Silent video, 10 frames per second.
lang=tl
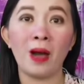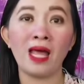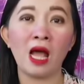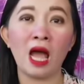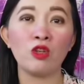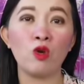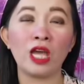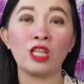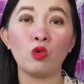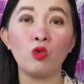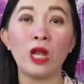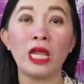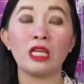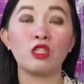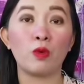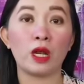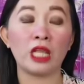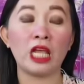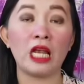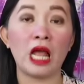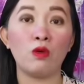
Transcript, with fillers: para kayo ay tunay na swertein,